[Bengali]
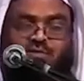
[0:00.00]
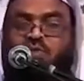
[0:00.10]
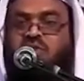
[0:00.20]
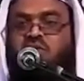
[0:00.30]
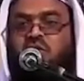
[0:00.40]

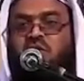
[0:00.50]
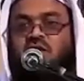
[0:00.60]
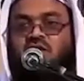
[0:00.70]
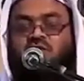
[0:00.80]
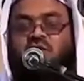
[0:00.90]
বিয়ে যখন
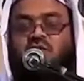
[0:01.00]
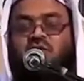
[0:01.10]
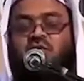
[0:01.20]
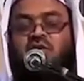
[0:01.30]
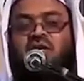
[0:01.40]
আলোচনা
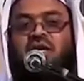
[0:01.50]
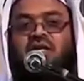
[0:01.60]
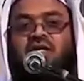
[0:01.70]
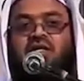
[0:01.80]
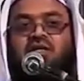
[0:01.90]
করা তখন এর
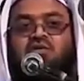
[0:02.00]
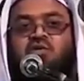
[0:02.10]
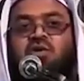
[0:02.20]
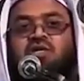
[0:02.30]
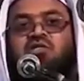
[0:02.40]
আগে
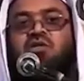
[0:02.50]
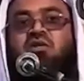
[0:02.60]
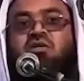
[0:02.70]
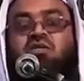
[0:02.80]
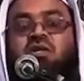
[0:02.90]
রসুল্লাহ
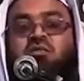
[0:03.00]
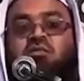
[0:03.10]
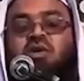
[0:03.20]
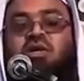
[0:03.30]
সাল্লাহ